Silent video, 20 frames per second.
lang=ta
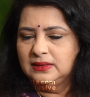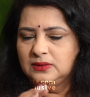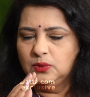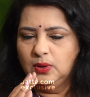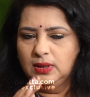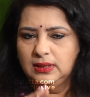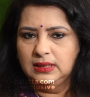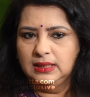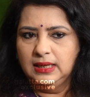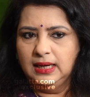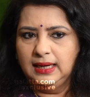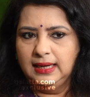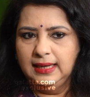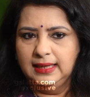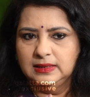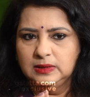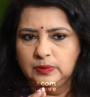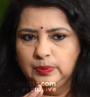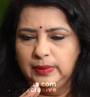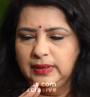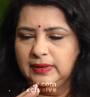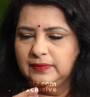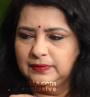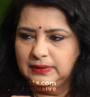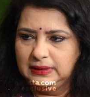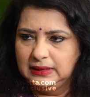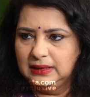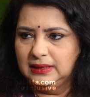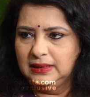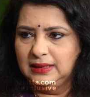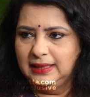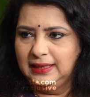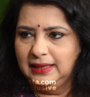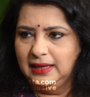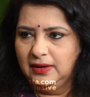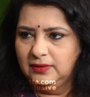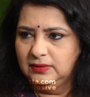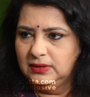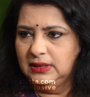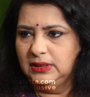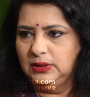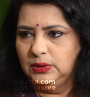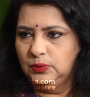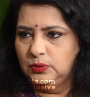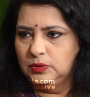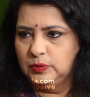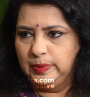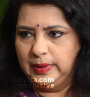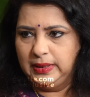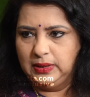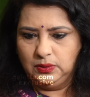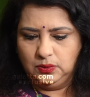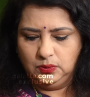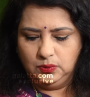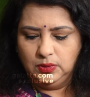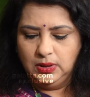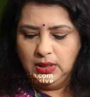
ஸோ அதனால் எஸ்பிஎஃப் தேர்ட்டியாவது யூஸ் பண்ணணும்